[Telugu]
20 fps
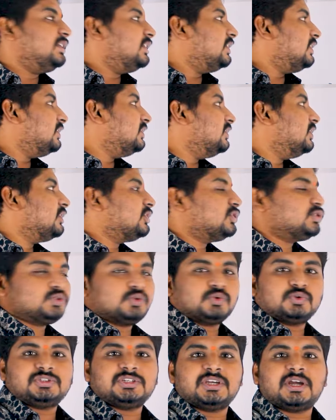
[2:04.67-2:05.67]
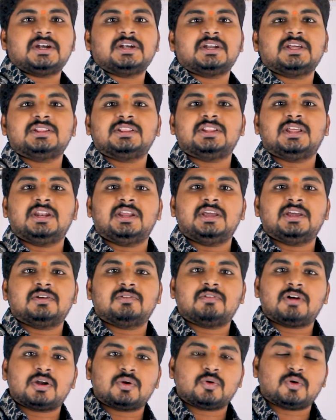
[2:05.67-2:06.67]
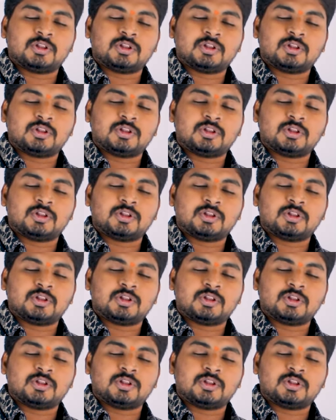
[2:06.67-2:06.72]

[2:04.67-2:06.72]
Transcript: ఈ దిక్సూచి అంటే తెలియని వారు